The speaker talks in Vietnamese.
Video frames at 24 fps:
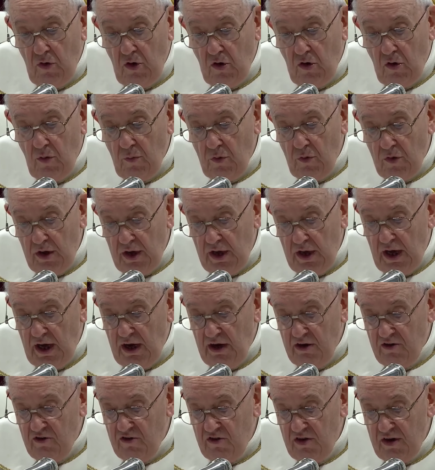trong các cuộc gặp
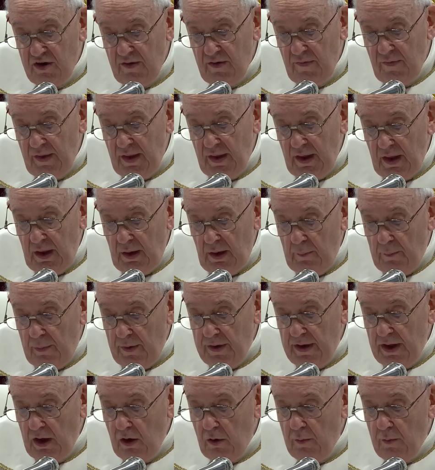gỡ huynh đoàn nhỏ,